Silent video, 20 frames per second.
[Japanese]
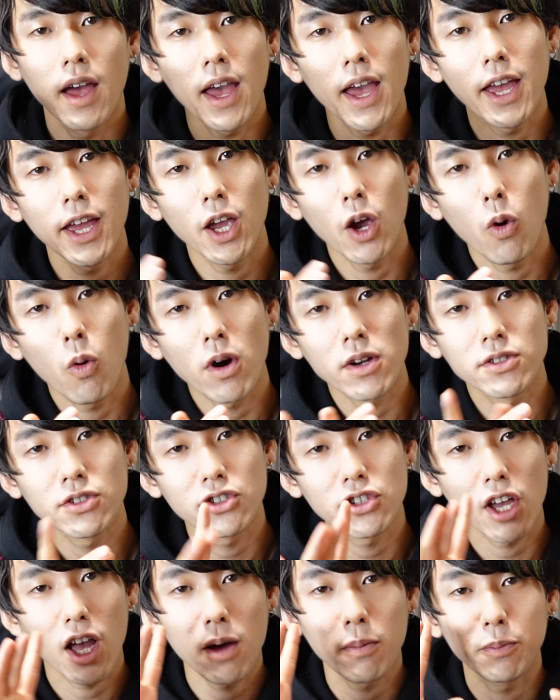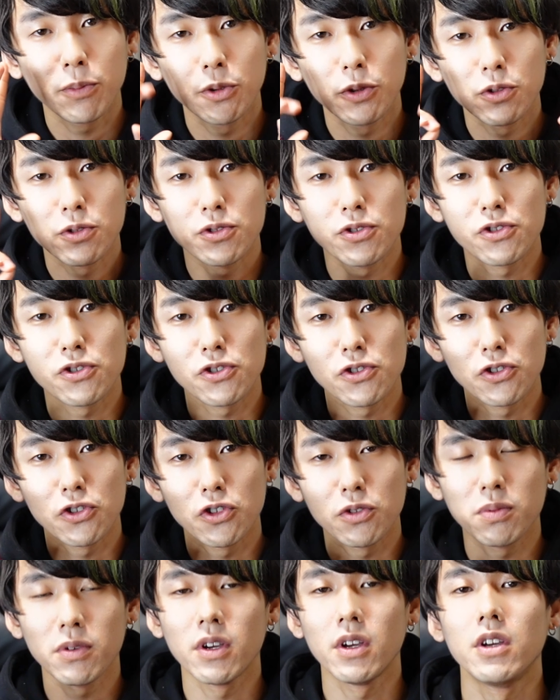Hey yo, what's up
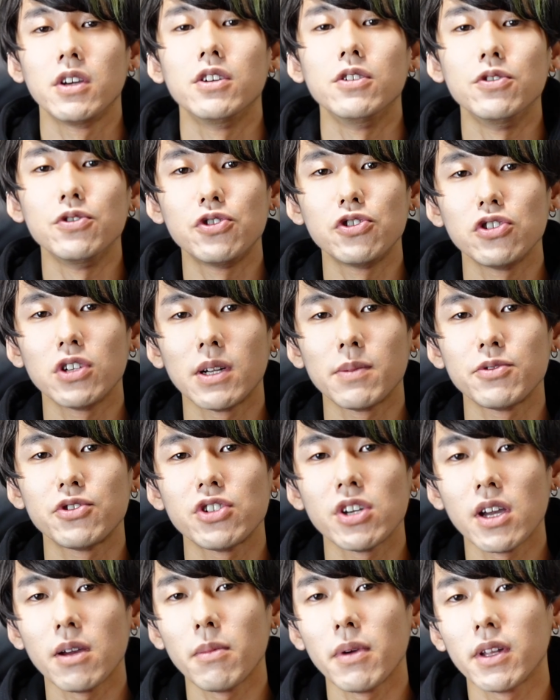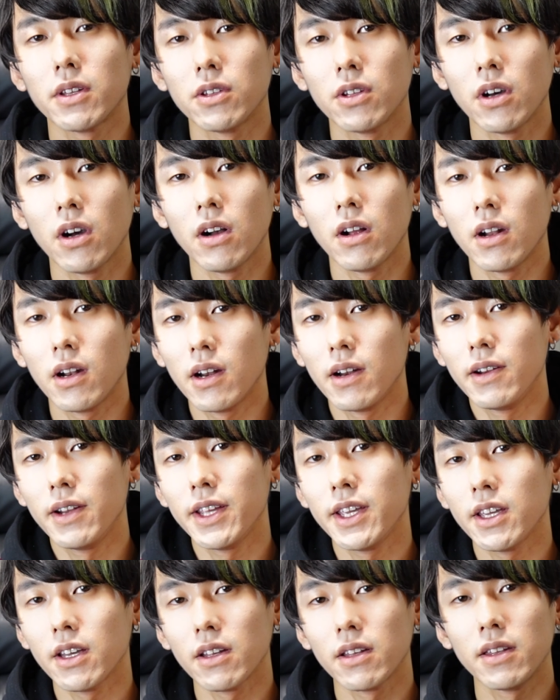YouTube? 宇宙ラブシャーマンの
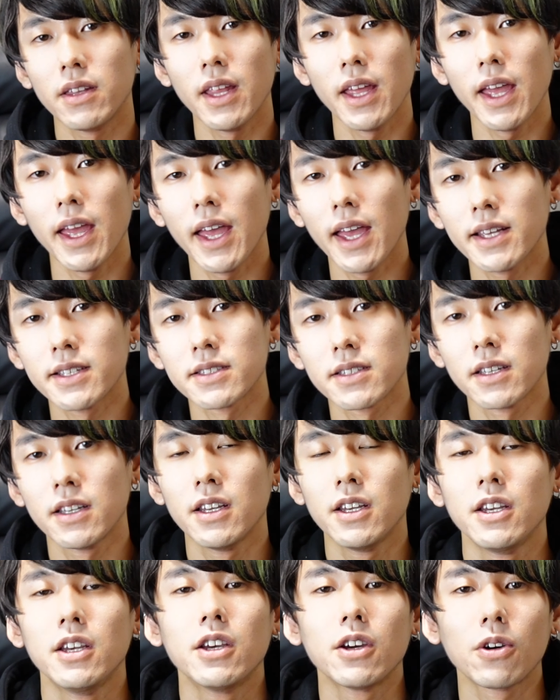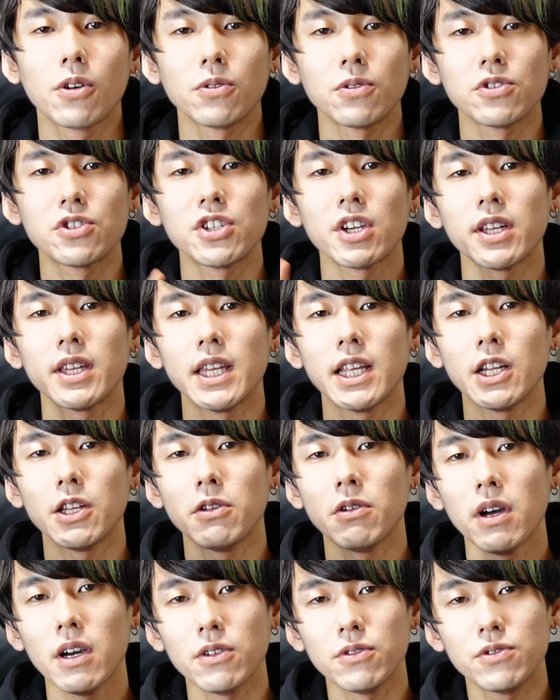リオです。このチャンネル
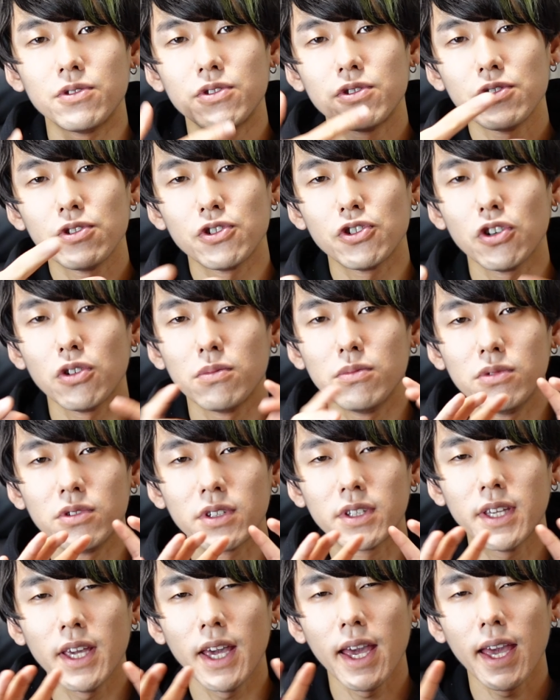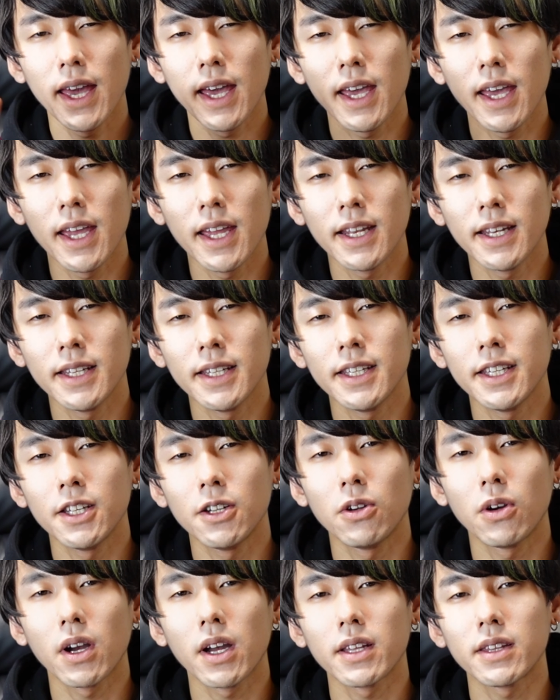では宇宙上無限に
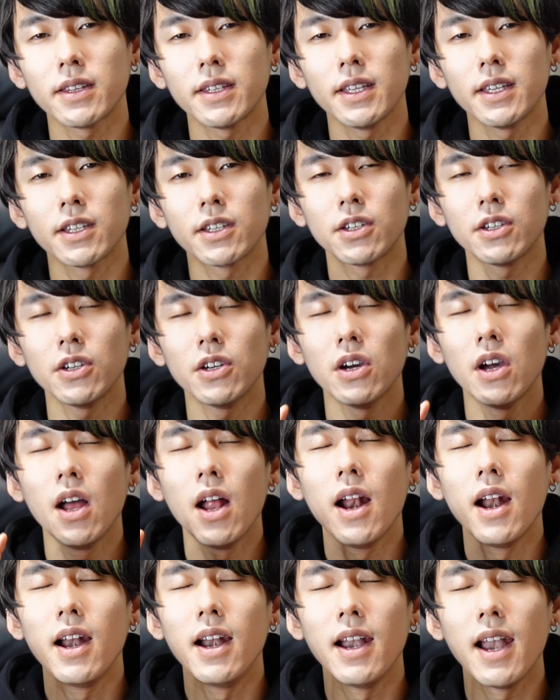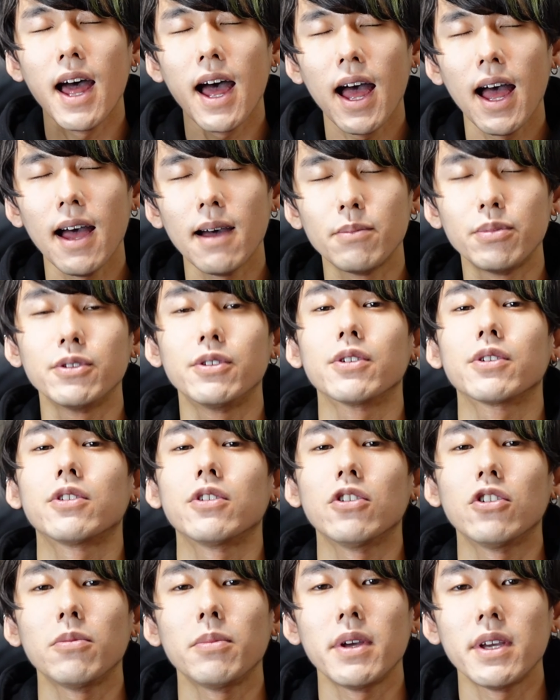広がっていくラブと
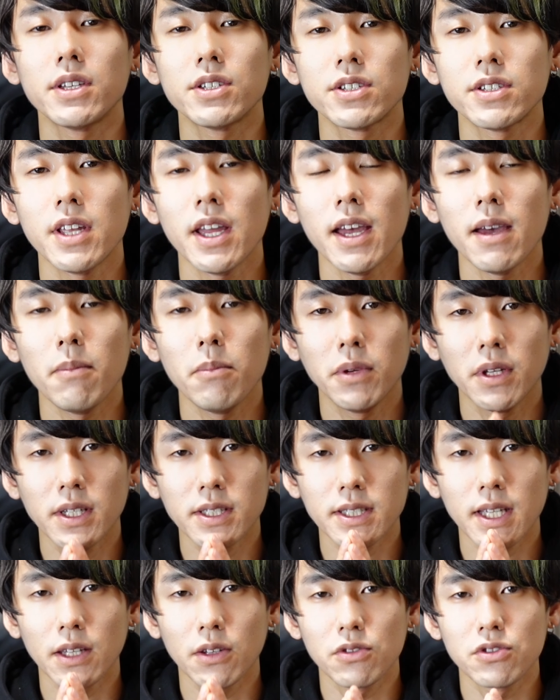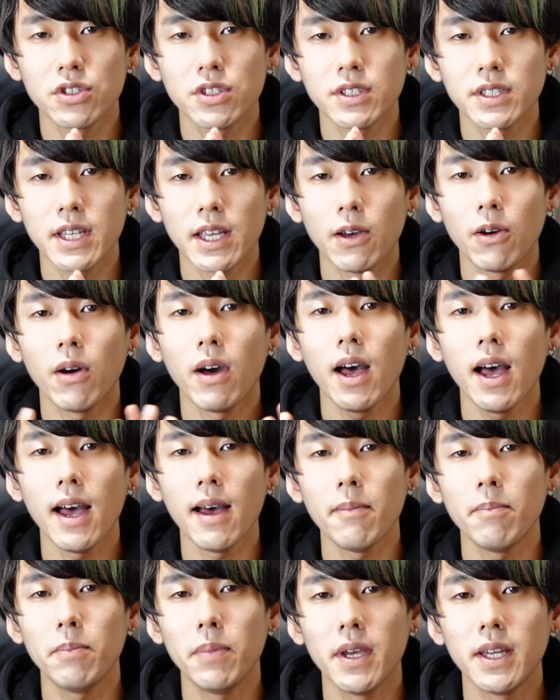共鳴して皆さんの人生を
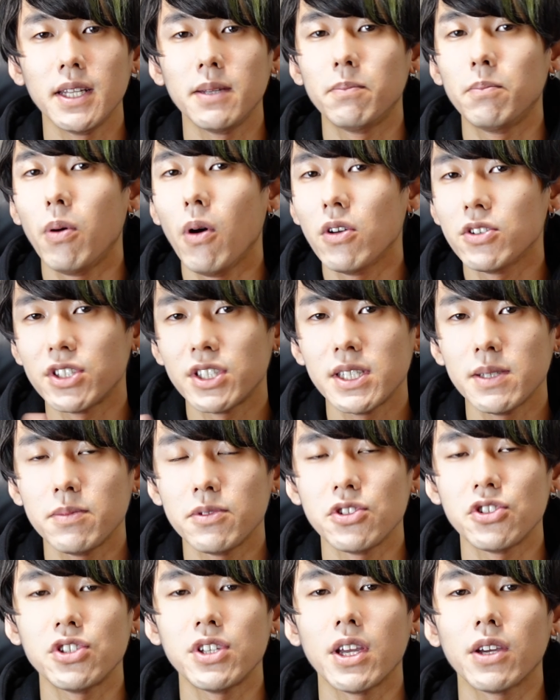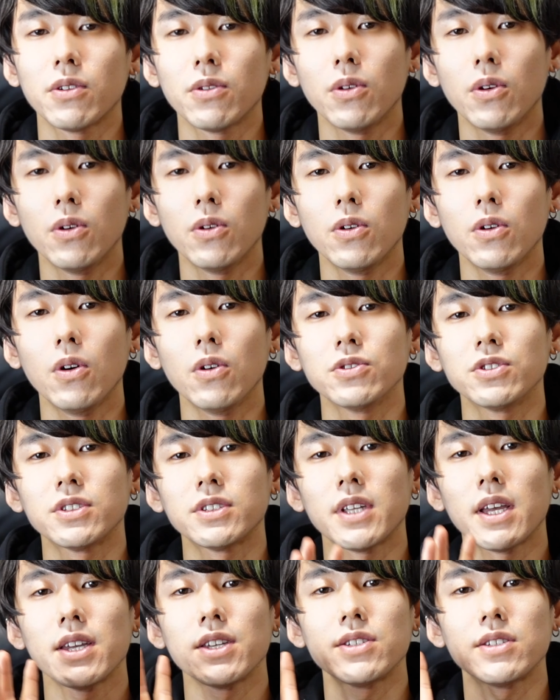ハッピーにポジティブにしていく方法をお
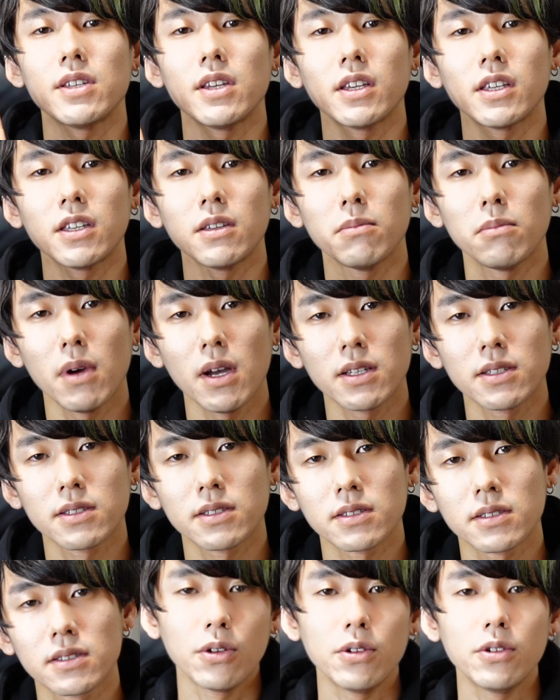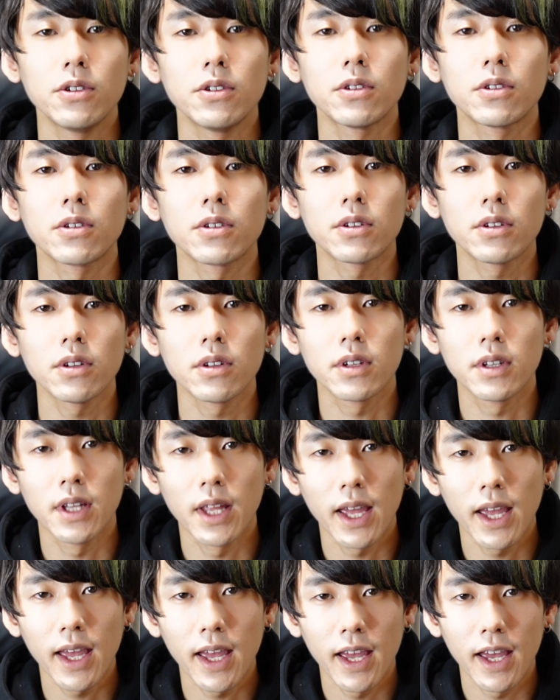伝えしていきます。ということ
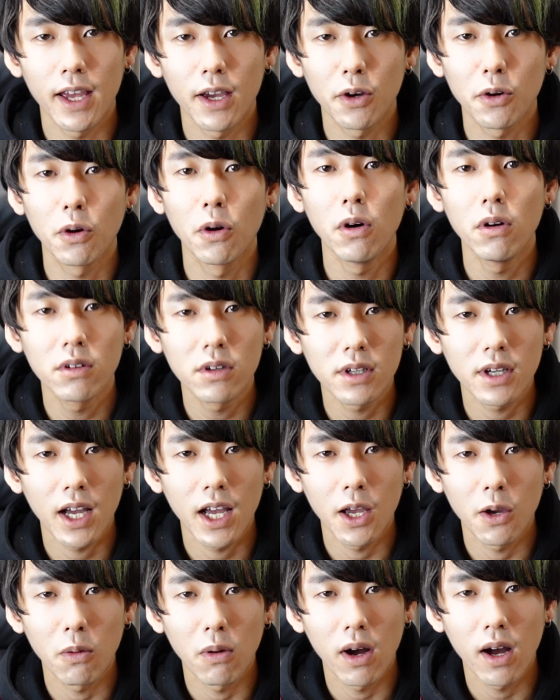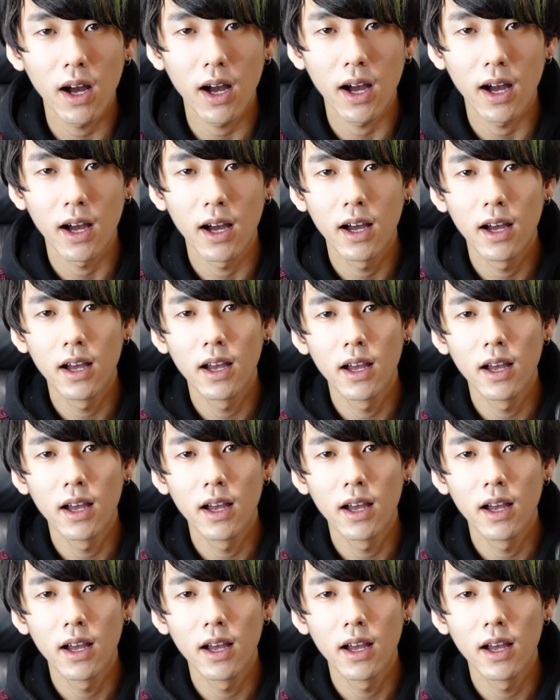で今回は